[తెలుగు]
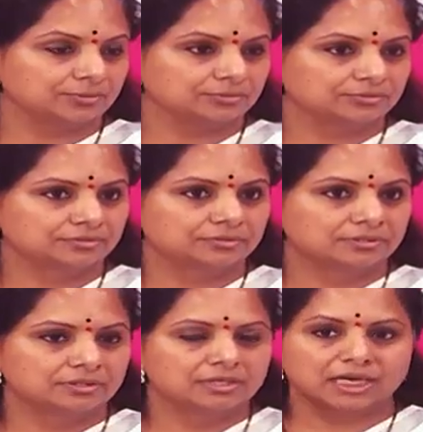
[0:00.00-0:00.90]
నీకు
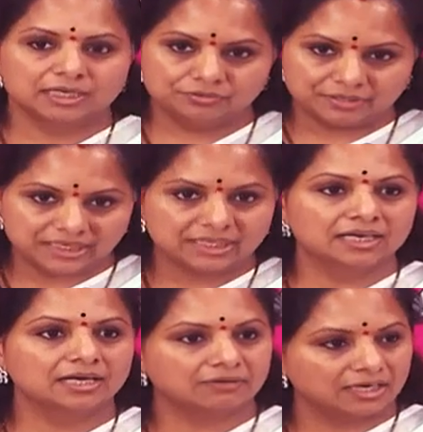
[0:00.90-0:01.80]
అంటే నువ్వు
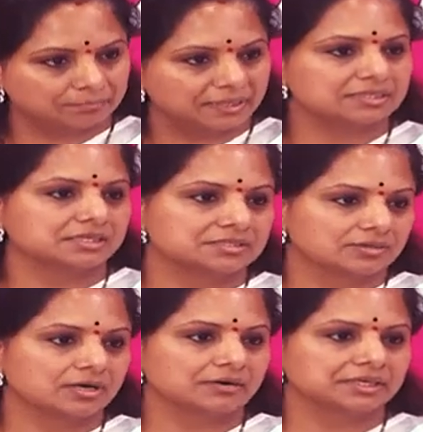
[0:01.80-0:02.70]
ఎన్నికలలో వాళ్ళకి పైసలు
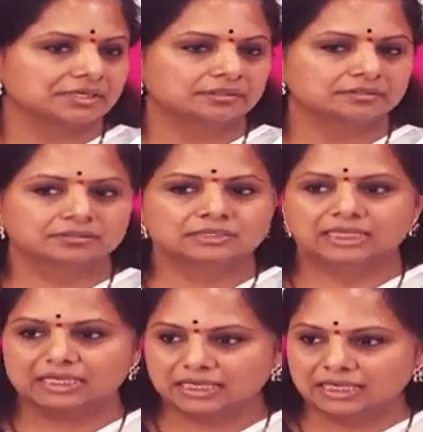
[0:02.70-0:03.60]
ఇచ్చినావు కాబట్టి
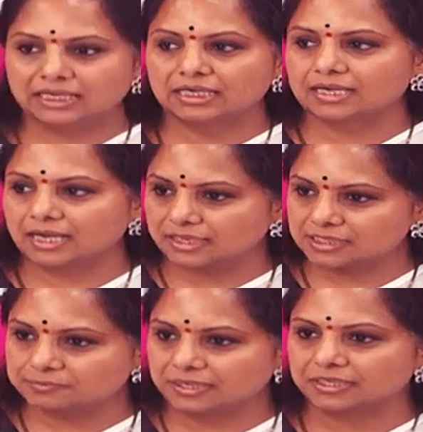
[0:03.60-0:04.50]
ఎన్నికలలో
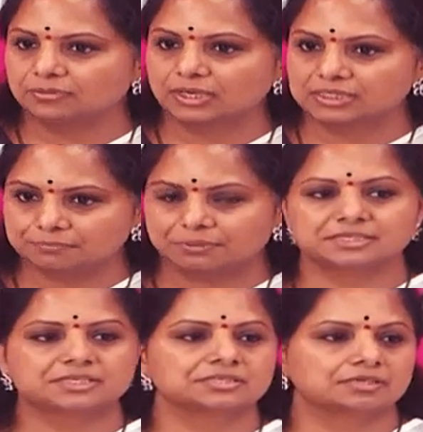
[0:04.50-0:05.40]
కాంగ్రెస్ పార్టీ నువ్వు కలిసి
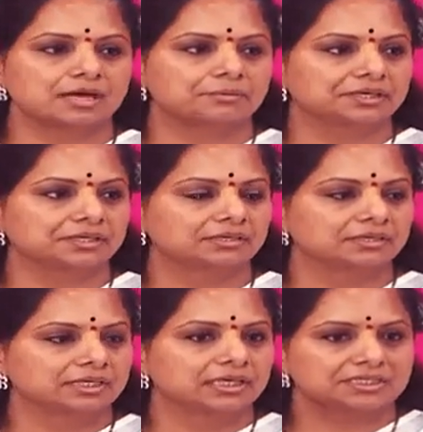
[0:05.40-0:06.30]
పనిచేసారు కాబట్టి
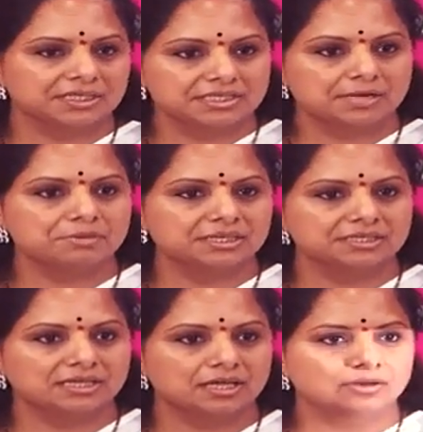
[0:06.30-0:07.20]
నిజామాబాద్
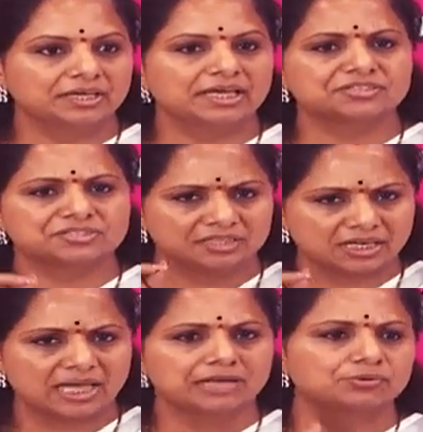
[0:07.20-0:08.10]
జిల్లాలో ఏ చిన్న
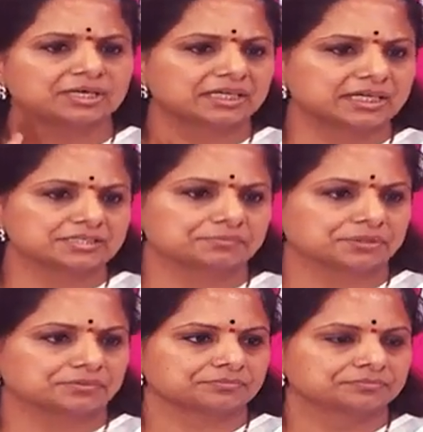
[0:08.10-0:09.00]
నాయకుడిని అడిగినా
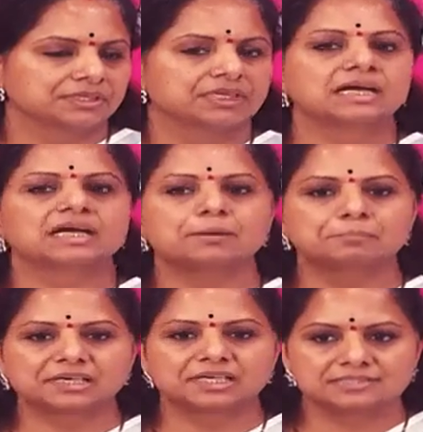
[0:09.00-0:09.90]
చెప్తారు
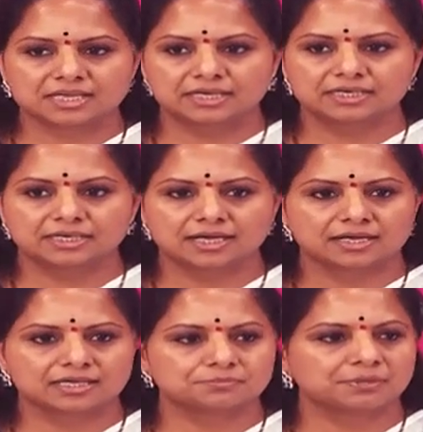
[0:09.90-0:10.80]
కంప్లీట్లీ సరెండర్డ్
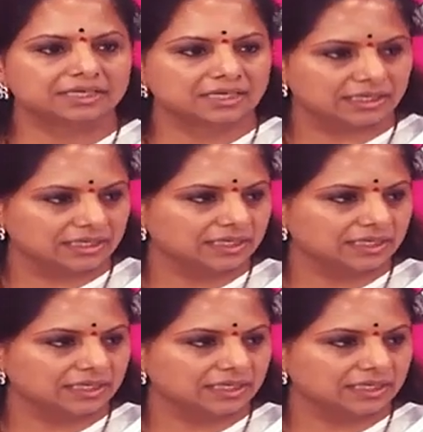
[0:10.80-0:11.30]
కాంగ్రెస్ పార్టీ అక్కడ